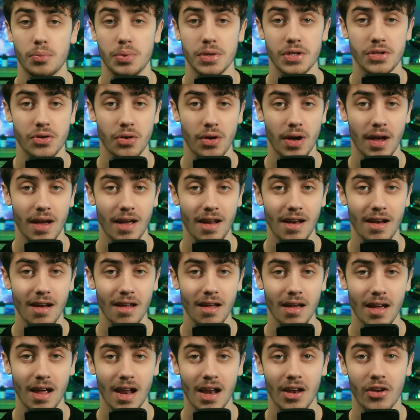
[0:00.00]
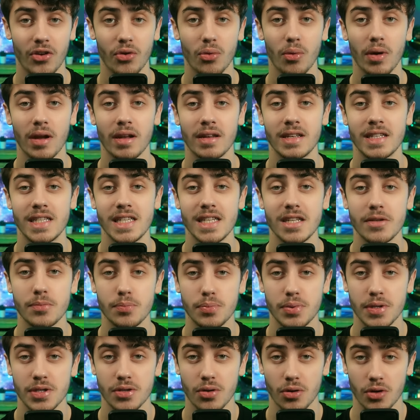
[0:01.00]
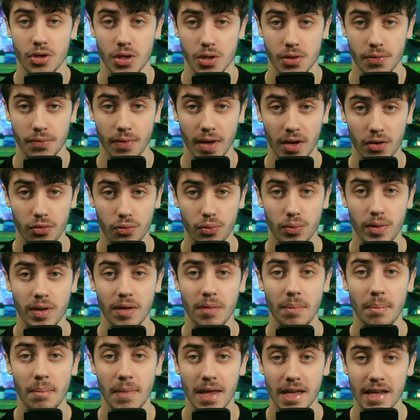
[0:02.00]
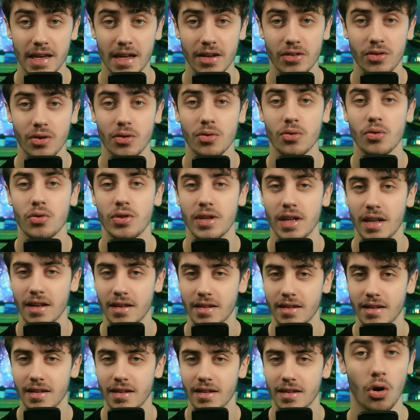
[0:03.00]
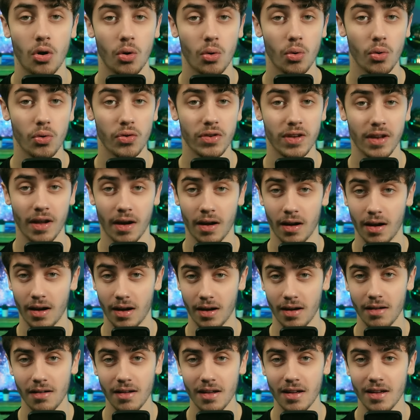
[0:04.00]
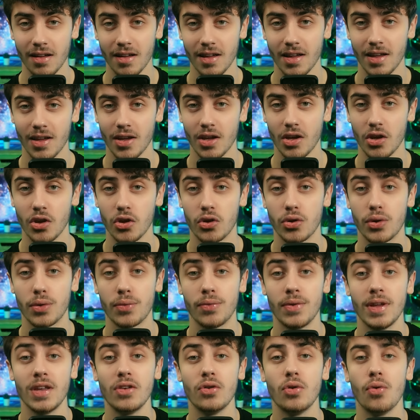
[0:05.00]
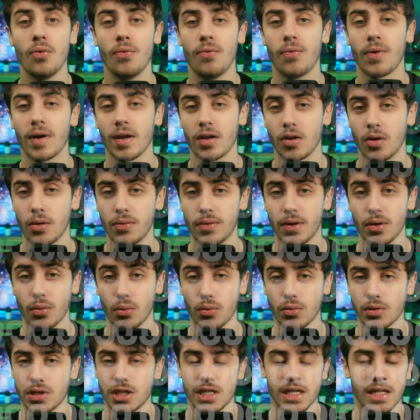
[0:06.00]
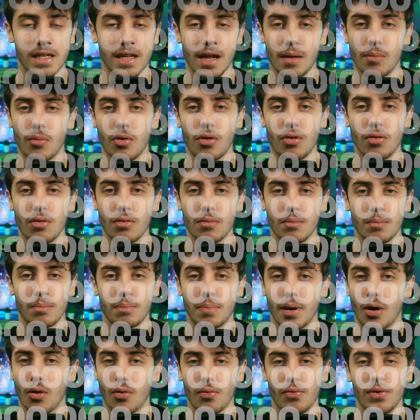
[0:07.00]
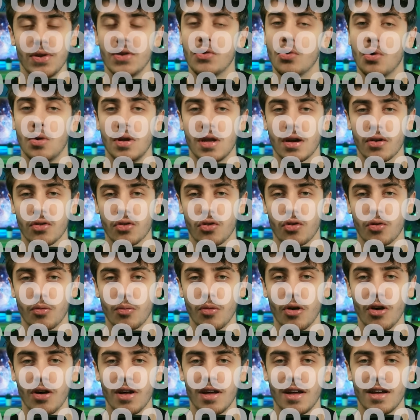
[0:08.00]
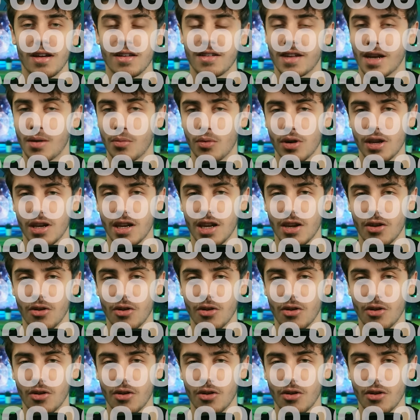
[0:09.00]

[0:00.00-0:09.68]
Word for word: puisque elles, elles sont à 10 puissance 28 mégatonnes de TNT. En gros, c'est un 1 suivi de 29 zéros. J'ai tellement pas envie de lire ce nombre, tellement il est